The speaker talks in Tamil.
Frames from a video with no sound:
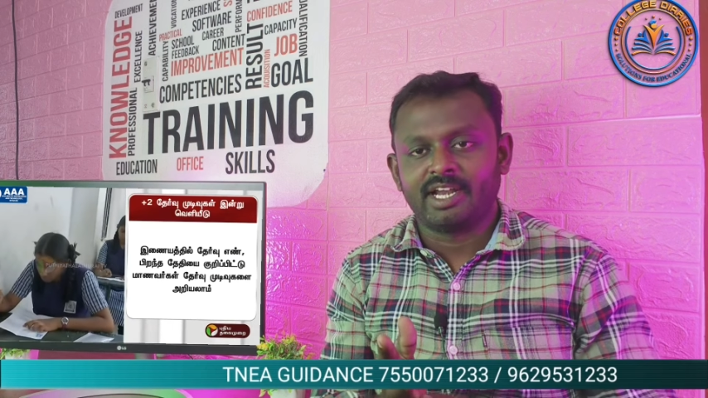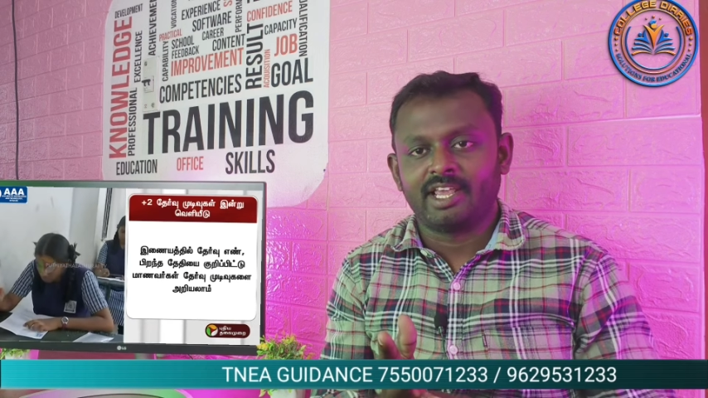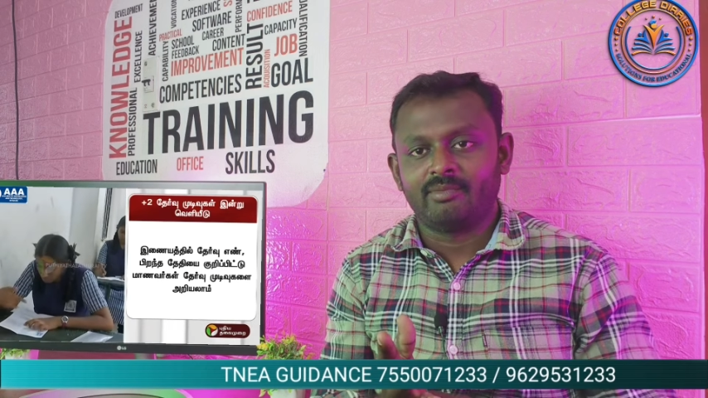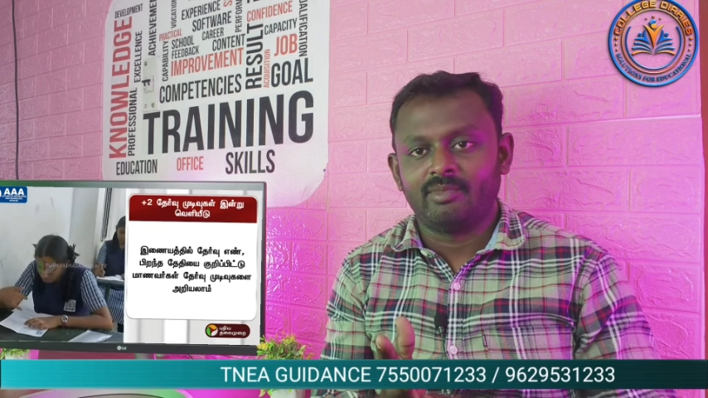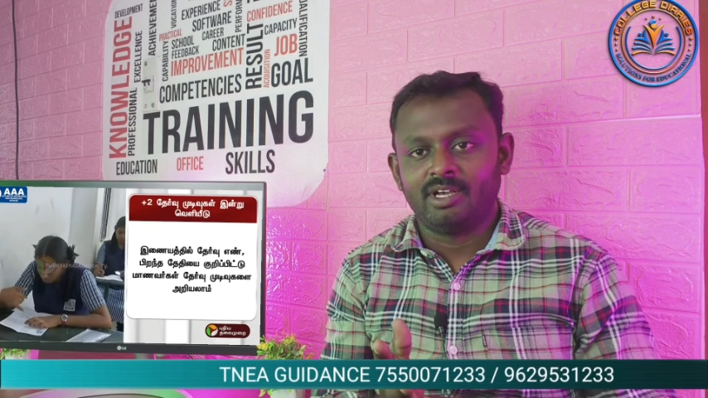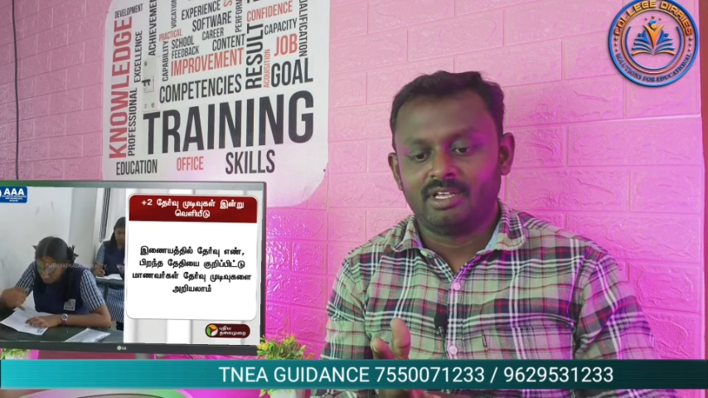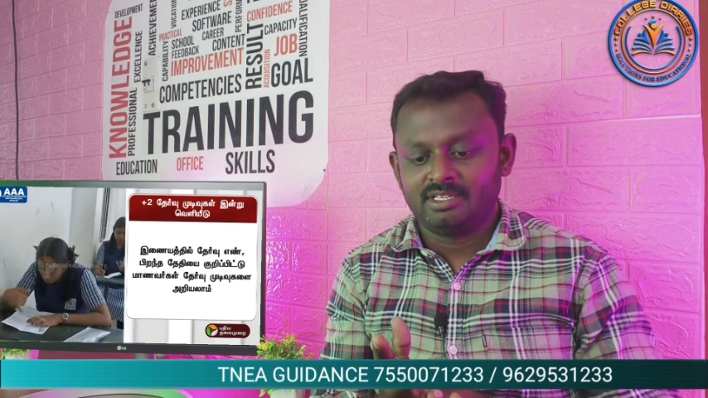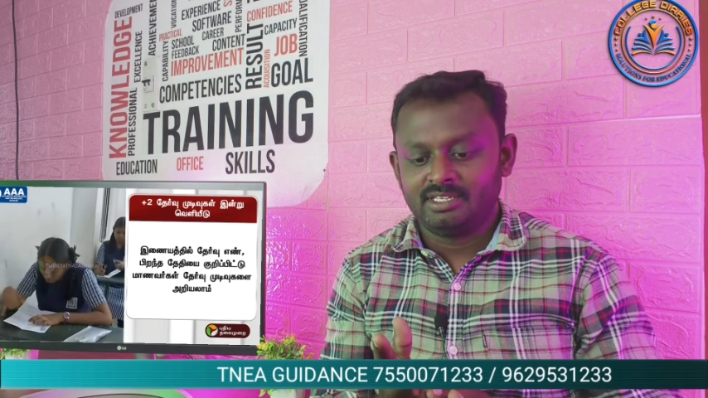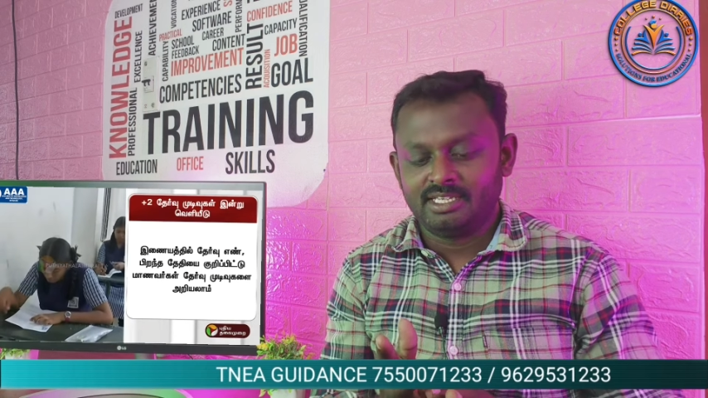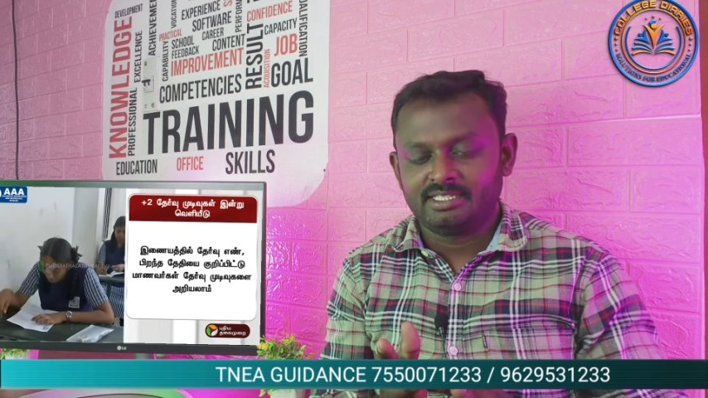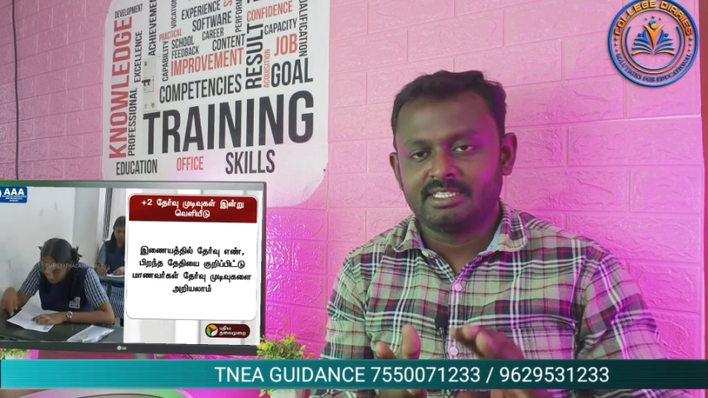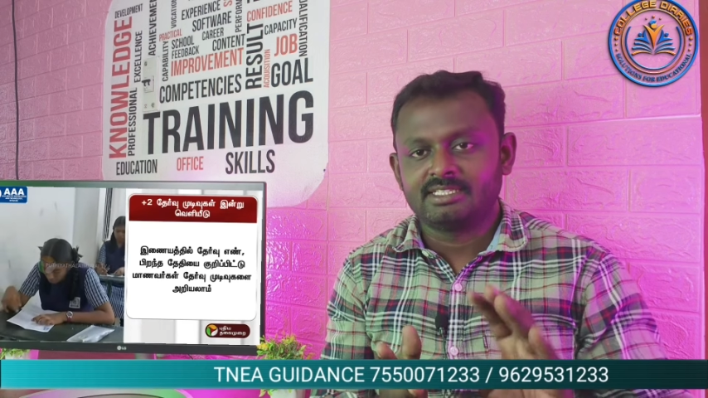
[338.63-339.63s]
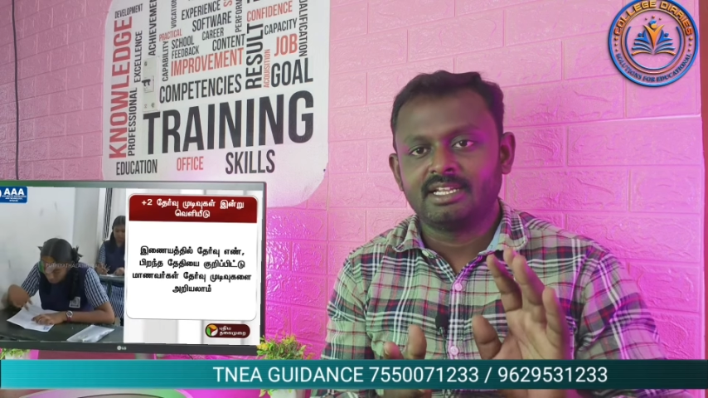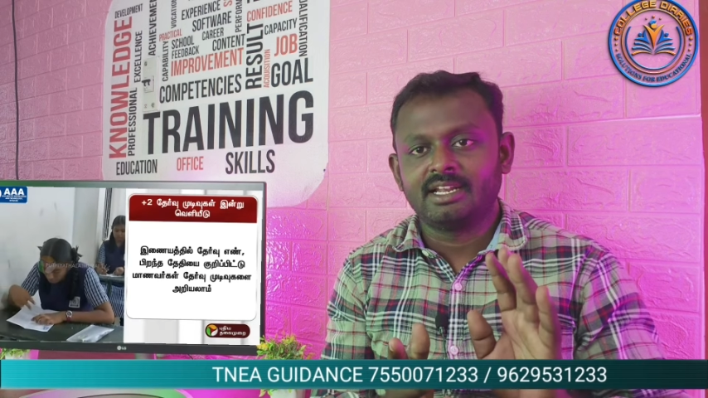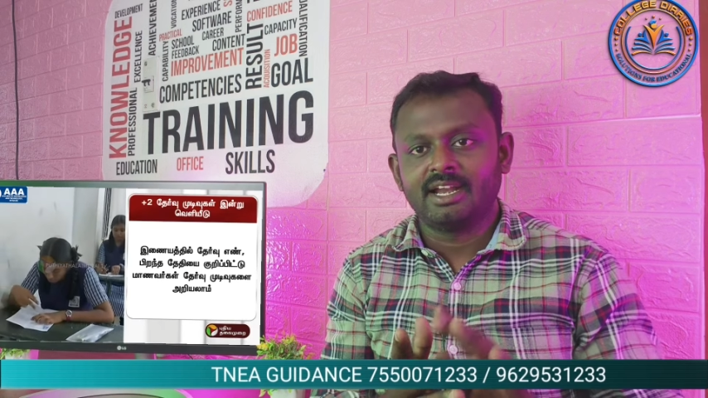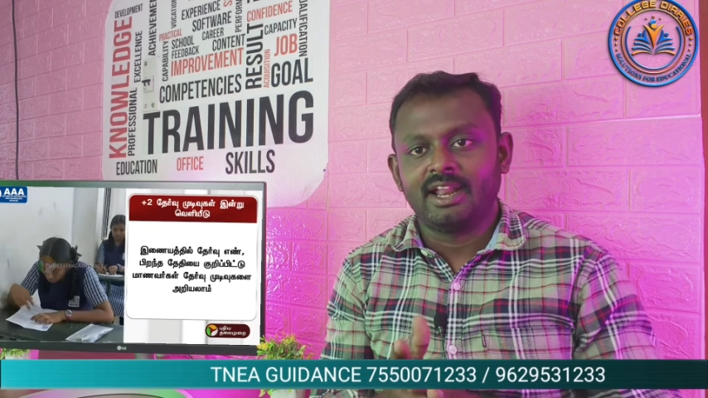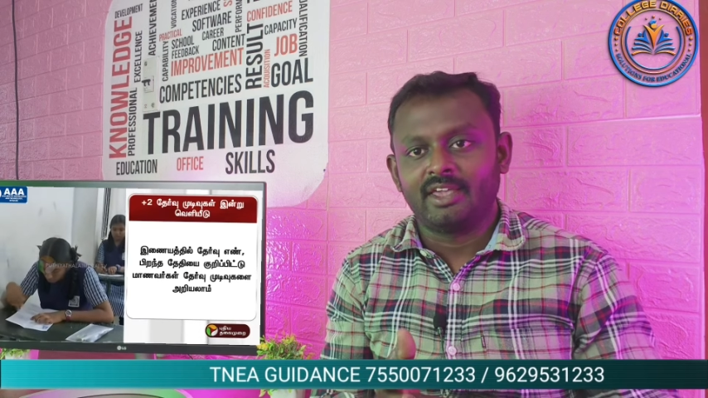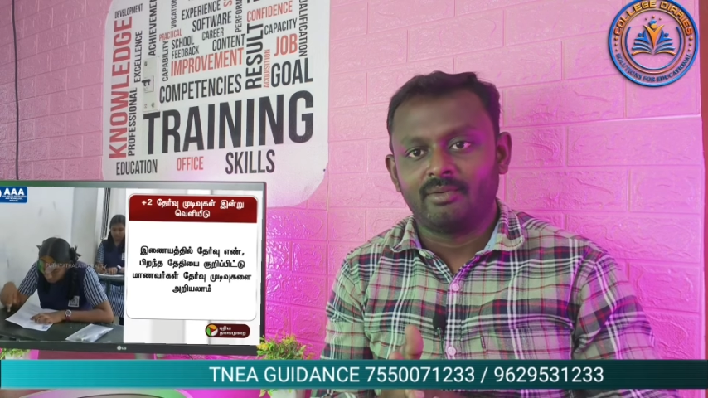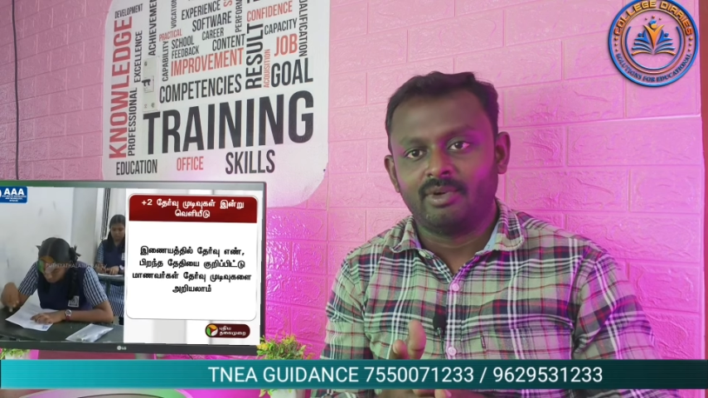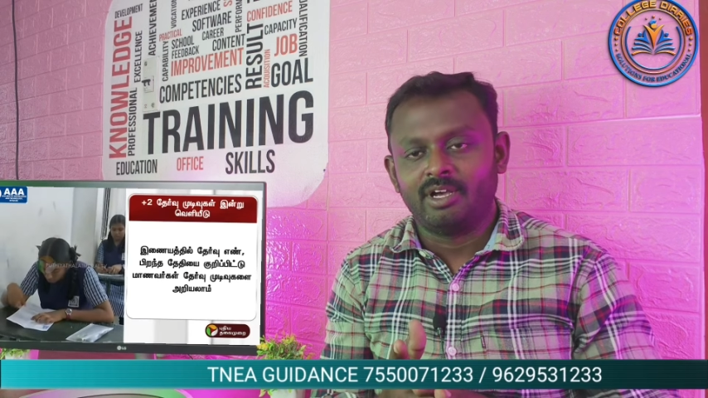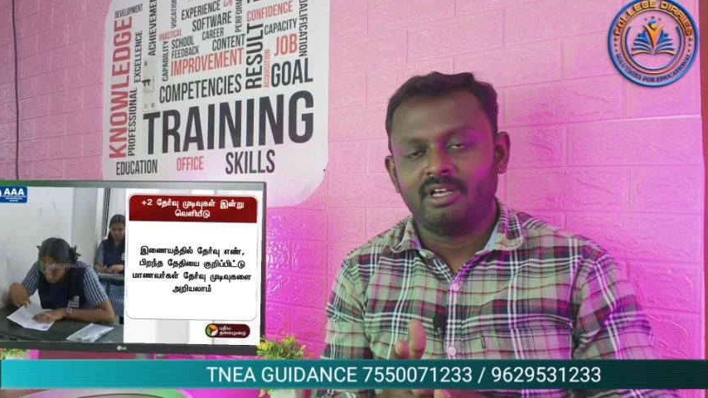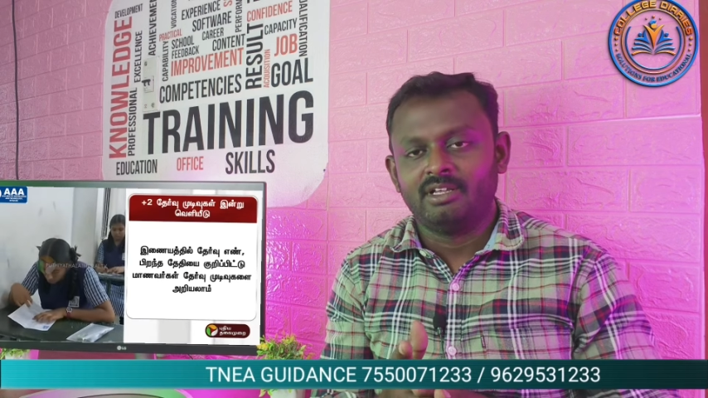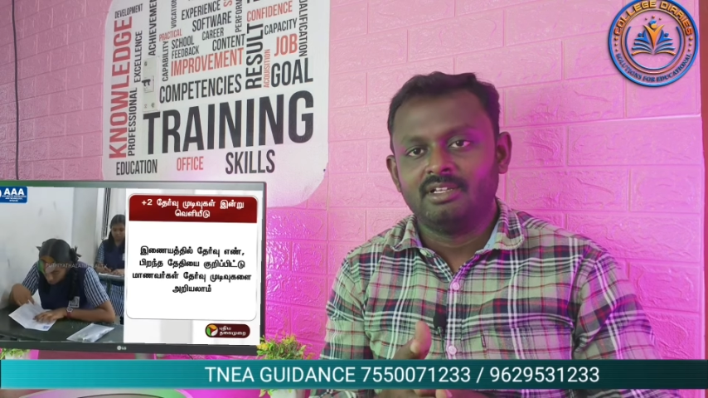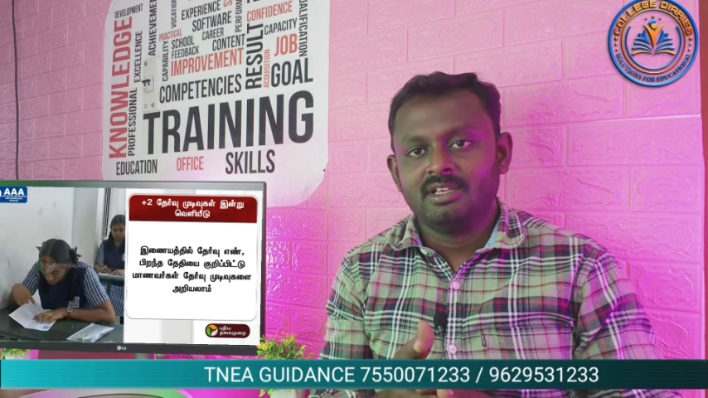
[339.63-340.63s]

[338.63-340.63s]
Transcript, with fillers: கிடைக்குமா எஸ்எஸ்என் கிடைக்குமா